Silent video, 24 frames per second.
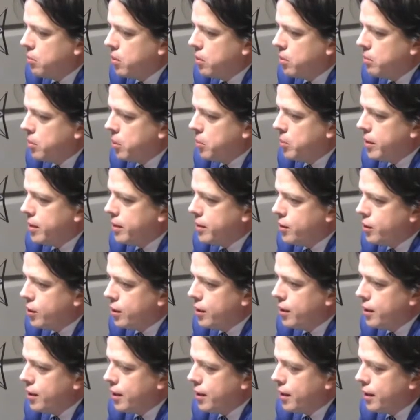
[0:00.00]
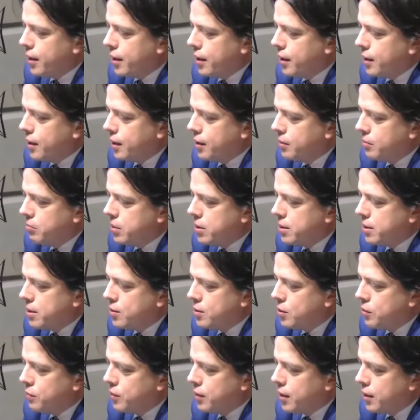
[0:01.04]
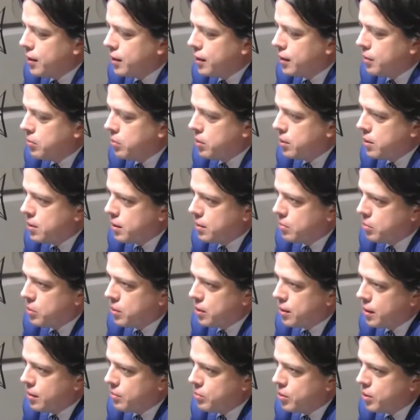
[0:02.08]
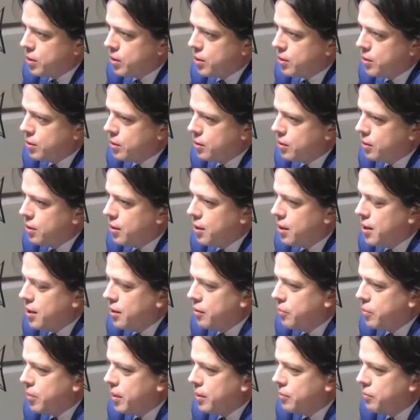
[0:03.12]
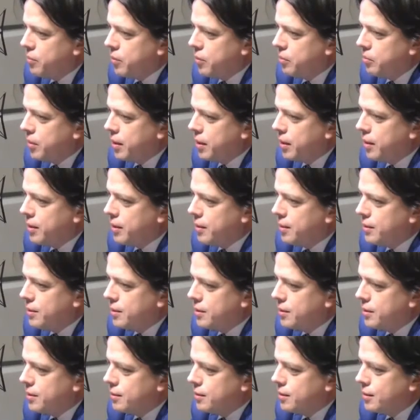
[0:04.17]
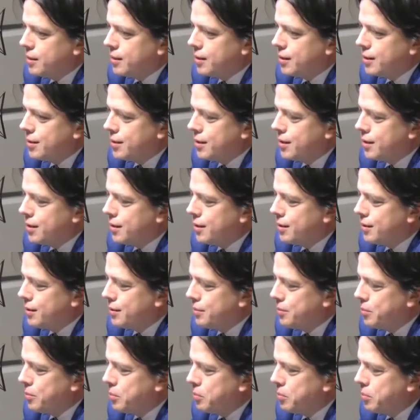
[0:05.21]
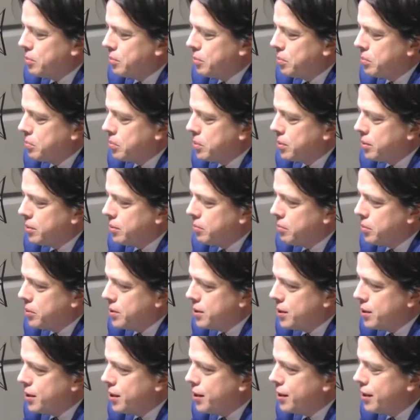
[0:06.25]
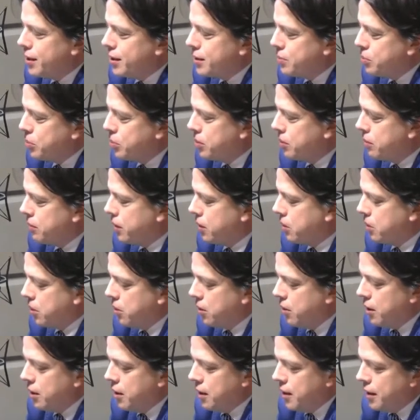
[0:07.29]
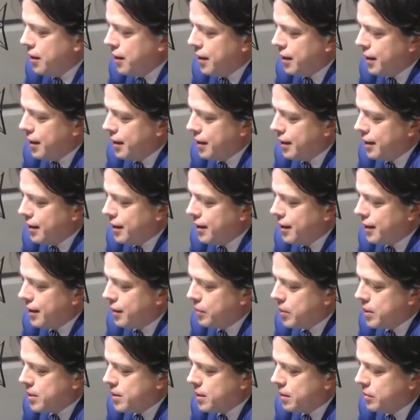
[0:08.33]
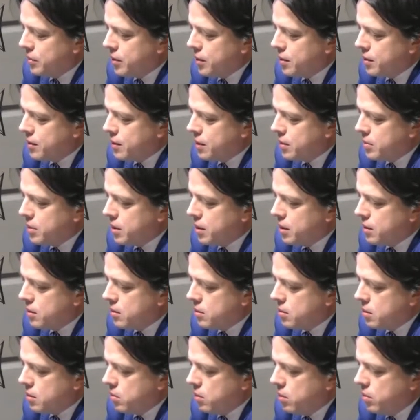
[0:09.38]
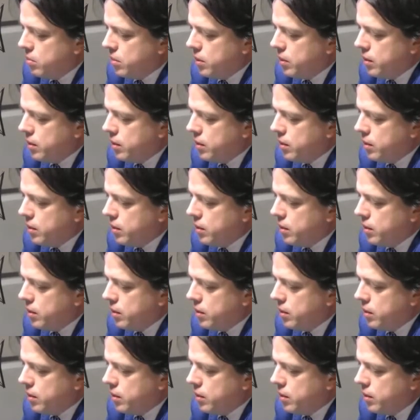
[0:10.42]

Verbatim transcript: momenty, jak bezsensowny atak na Borysa Budka i myślę, że to go w Platformie, no nie, niestety mu po pozycji nie zbudowało. Natomiast Dawid Kostewski jest osobą,